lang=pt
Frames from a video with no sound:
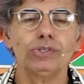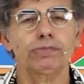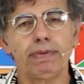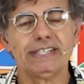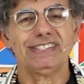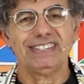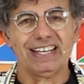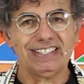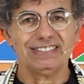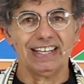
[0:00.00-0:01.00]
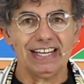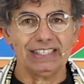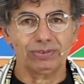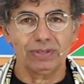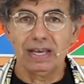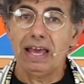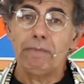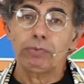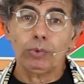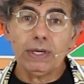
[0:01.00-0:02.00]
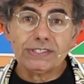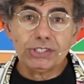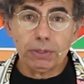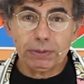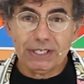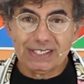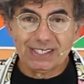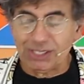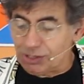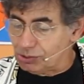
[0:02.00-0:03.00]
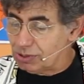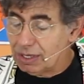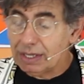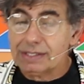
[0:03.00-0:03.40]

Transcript: suas peças de artesanato com esse tipo de exercício,